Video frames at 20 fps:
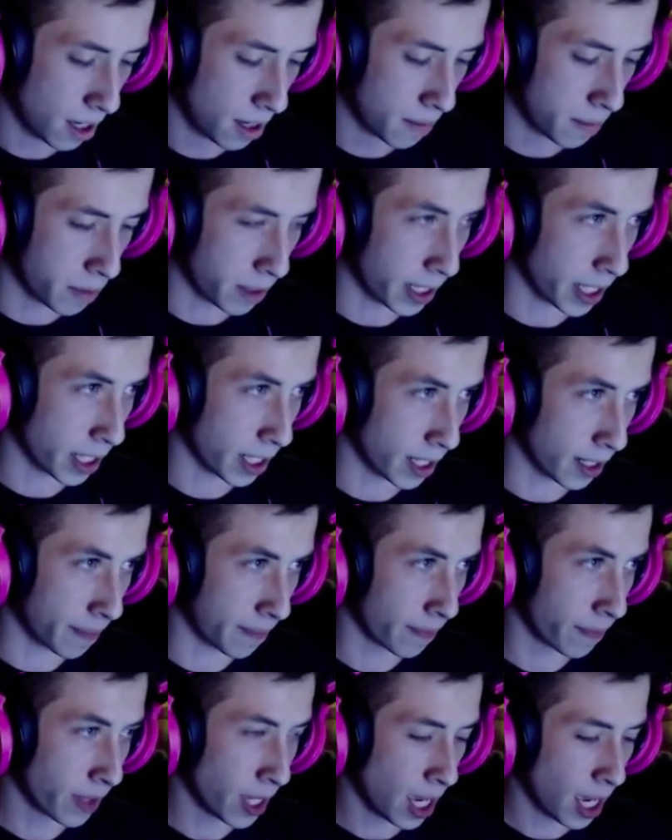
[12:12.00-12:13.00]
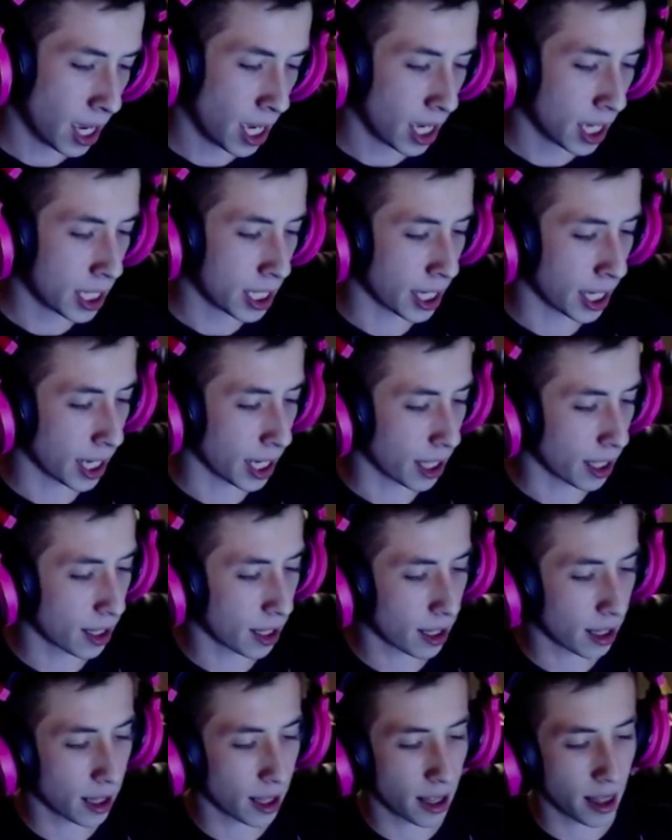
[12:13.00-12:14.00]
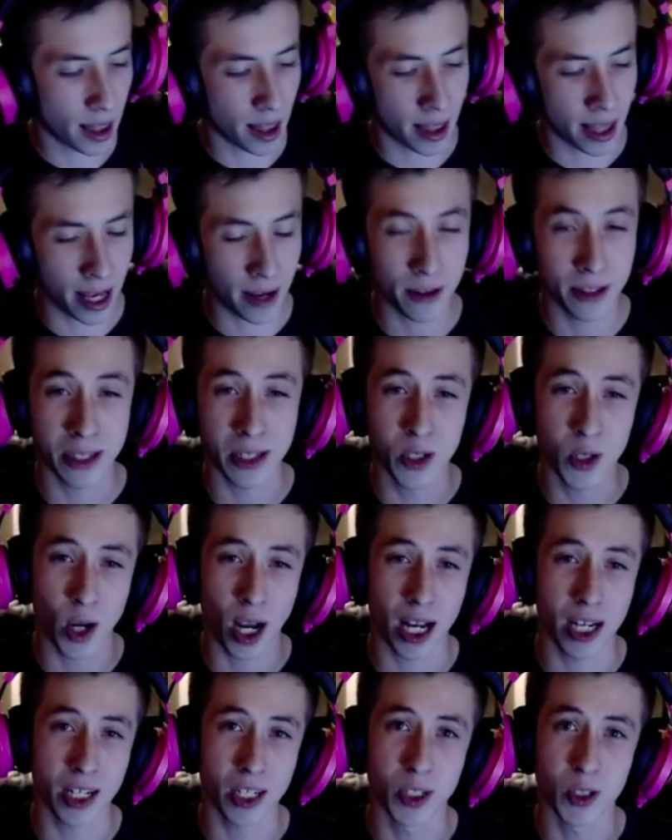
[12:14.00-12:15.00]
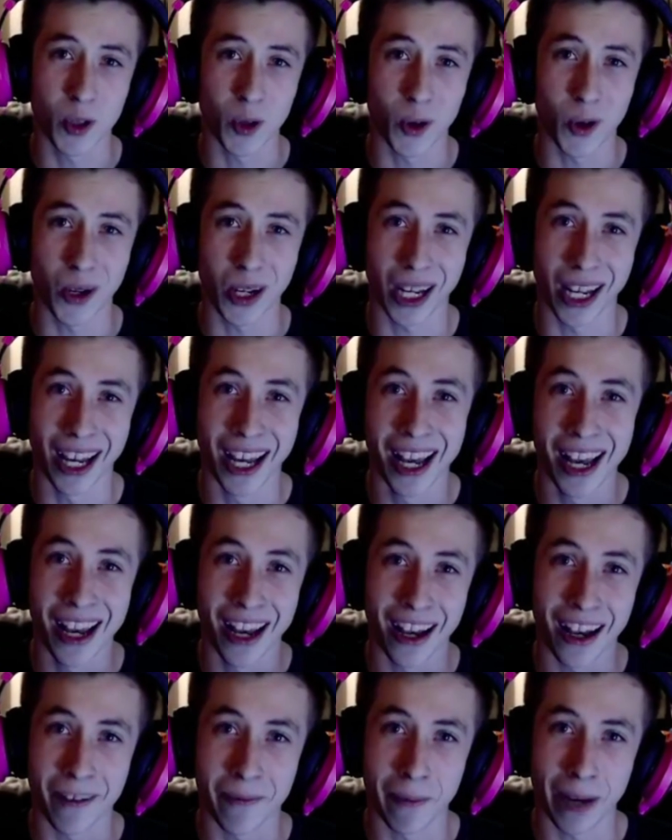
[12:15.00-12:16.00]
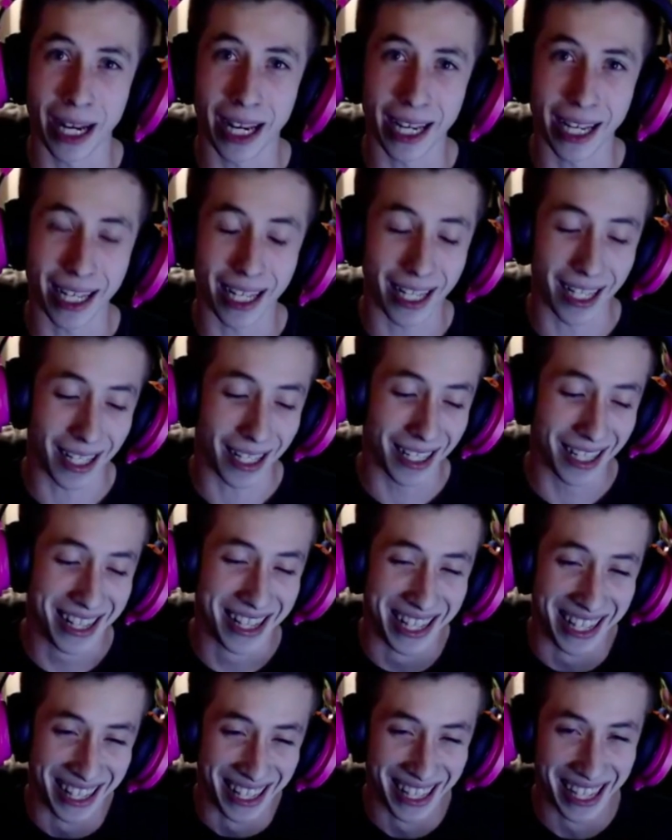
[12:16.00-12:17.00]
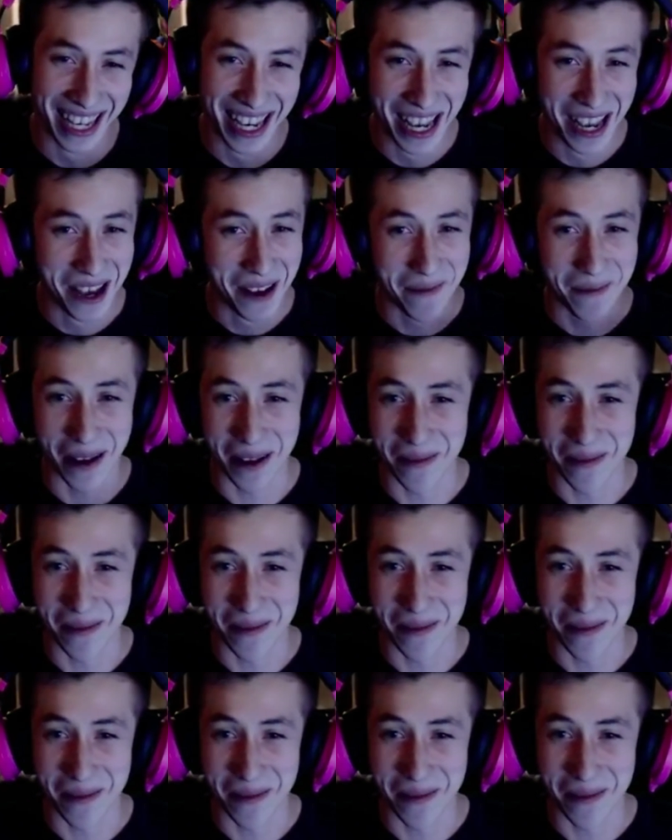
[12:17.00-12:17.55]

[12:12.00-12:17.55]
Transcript: But um, that was the tragic story of my uh,